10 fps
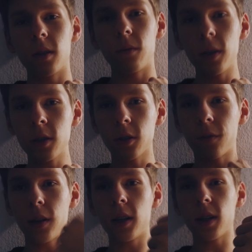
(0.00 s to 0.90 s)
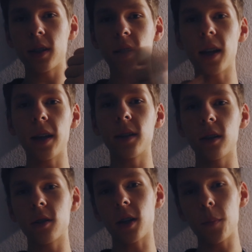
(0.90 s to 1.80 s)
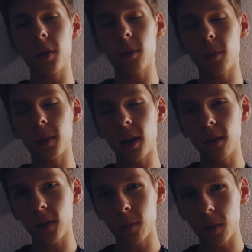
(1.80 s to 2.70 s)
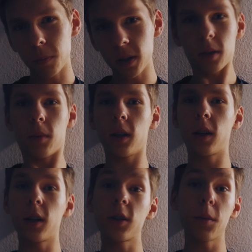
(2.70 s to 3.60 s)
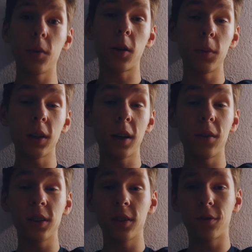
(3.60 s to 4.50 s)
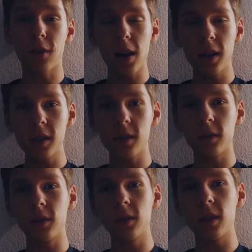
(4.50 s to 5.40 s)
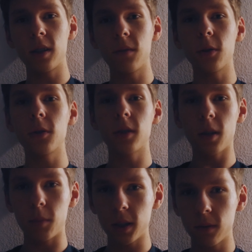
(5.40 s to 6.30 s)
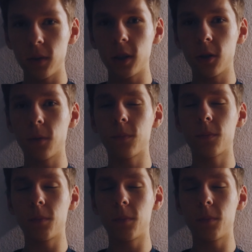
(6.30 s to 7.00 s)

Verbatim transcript: Wenn es euch gefallen hat, lasst ein Like da, schreibt in die Kommentare, was man besser machen kann, schreibt in die Kommentare, was euch gefallen hat und dann sehen wir uns im nächsten Video.